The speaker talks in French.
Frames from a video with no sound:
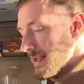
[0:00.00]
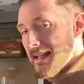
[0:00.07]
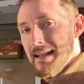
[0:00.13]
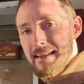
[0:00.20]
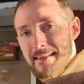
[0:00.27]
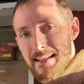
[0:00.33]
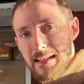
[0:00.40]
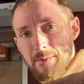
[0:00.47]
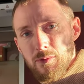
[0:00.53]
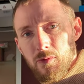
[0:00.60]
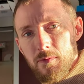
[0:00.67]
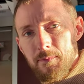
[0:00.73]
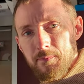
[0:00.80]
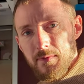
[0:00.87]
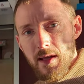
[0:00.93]
il est très
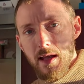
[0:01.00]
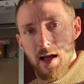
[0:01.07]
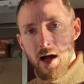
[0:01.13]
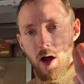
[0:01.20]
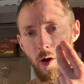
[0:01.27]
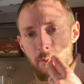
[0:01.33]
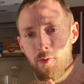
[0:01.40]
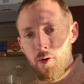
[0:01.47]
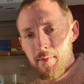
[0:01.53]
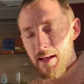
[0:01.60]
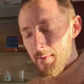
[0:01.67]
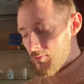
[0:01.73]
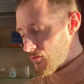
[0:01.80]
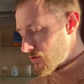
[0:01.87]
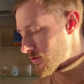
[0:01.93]
bon en
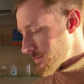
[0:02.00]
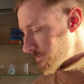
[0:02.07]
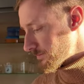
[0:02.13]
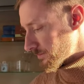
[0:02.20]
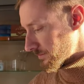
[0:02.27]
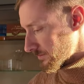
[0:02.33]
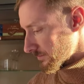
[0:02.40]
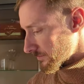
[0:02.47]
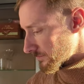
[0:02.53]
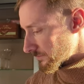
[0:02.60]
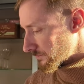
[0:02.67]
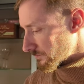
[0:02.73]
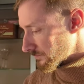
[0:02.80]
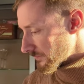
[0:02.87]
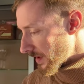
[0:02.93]
première bouche,
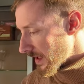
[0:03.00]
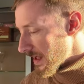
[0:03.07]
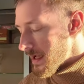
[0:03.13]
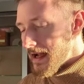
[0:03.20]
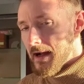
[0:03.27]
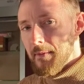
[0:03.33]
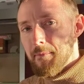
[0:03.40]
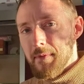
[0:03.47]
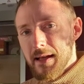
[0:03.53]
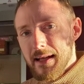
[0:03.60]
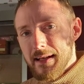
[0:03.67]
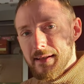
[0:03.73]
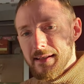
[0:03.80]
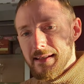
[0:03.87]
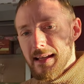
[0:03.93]

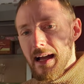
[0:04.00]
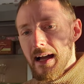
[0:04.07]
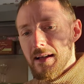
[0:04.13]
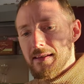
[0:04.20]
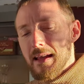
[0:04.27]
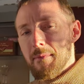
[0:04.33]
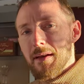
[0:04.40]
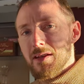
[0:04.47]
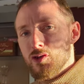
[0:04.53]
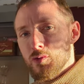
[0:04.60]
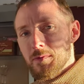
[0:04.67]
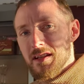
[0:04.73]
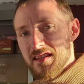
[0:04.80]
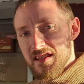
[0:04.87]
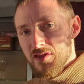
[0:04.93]
mais il y a une
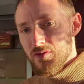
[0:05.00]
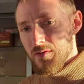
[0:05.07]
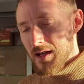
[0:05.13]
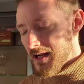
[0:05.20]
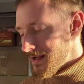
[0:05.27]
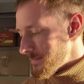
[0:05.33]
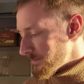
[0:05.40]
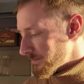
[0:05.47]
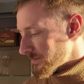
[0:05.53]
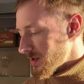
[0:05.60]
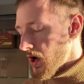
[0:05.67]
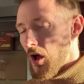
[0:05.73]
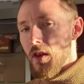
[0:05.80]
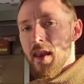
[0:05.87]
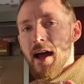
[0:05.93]
amertume résiduelle
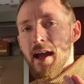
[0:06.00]
en